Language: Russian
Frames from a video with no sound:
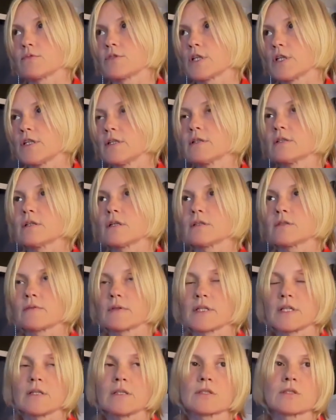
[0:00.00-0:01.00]
Вселенная,
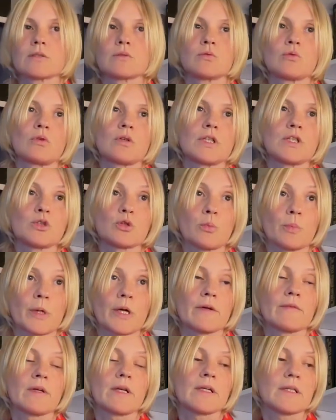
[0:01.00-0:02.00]
Творец, но ну, а еще
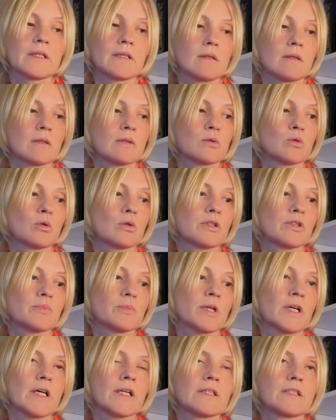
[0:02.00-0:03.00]
правильнее, кто
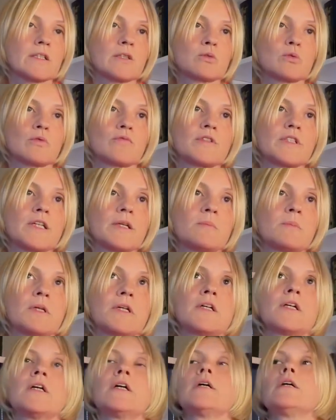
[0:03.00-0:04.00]
разбирается и кто в теме,